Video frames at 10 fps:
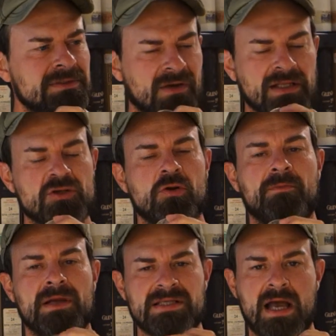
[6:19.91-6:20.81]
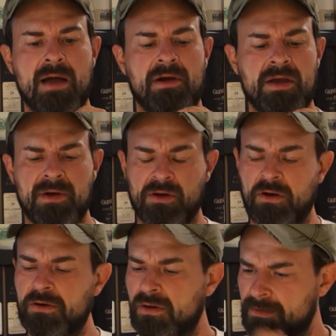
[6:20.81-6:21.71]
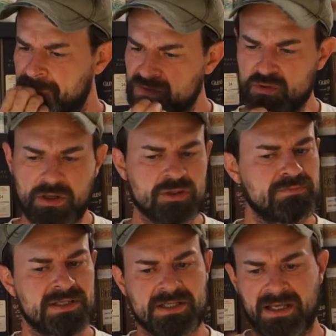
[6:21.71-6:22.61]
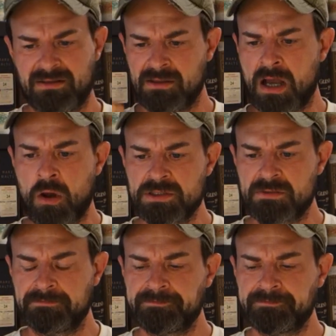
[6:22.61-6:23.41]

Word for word: Zweiter Schluck besser, aber immer noch. Oh, Zungenspitze hinten raus.